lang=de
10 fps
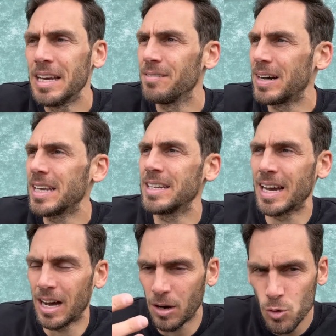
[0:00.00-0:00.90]
war ja
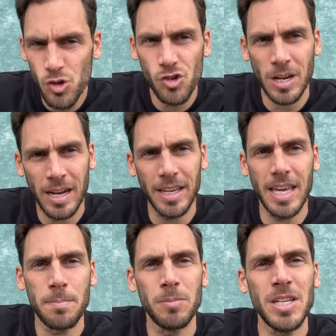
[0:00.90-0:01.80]
der Ausschlag
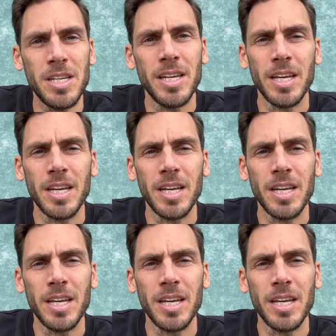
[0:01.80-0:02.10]
eben die,